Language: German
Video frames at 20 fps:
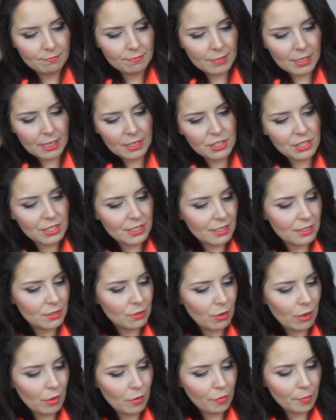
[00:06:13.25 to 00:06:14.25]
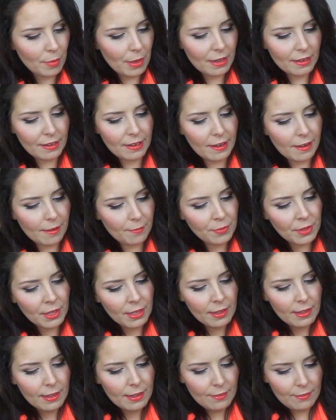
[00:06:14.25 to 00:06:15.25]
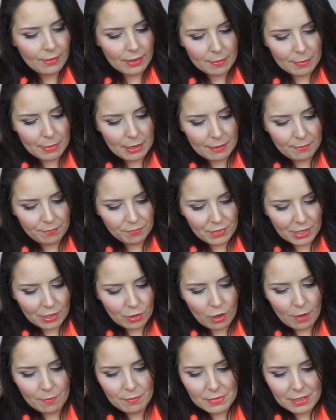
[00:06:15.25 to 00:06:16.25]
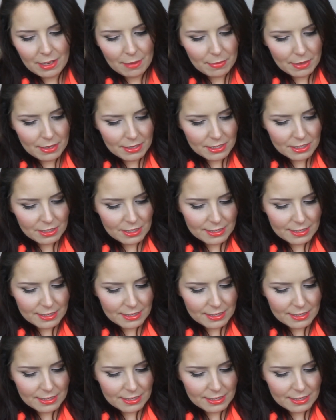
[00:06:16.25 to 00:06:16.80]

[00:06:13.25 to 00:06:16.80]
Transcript: Kann ich das jetzt so aufmachen? Ja. Warte mal. Da kommt nämlich...